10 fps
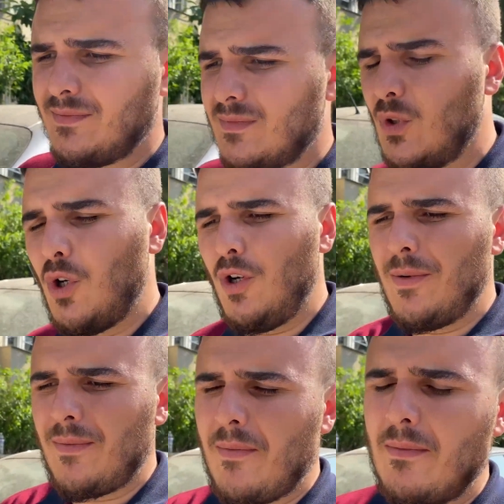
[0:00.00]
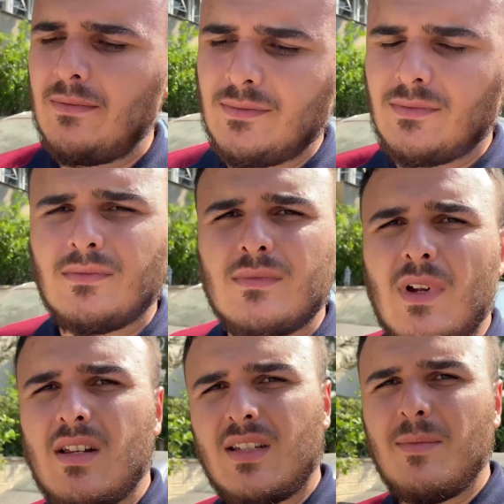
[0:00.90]
но
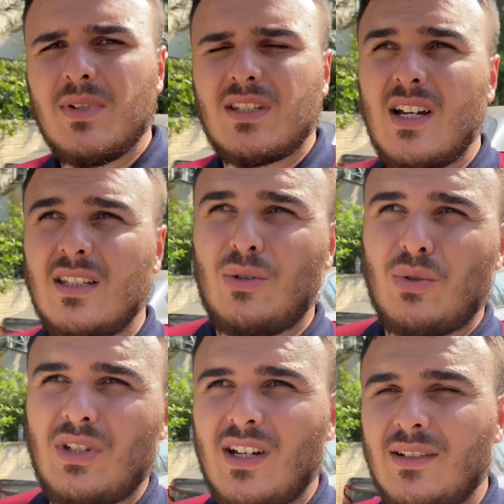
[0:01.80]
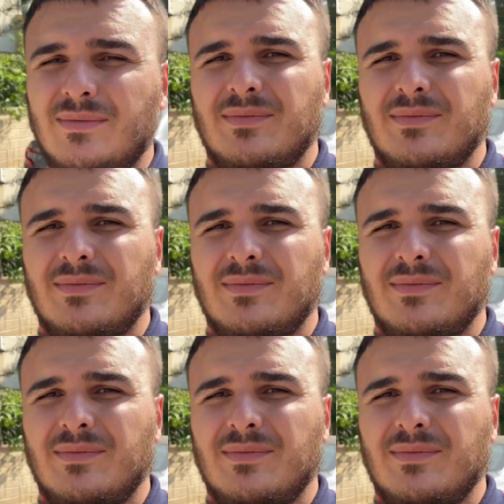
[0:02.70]
сами знаете, друзья,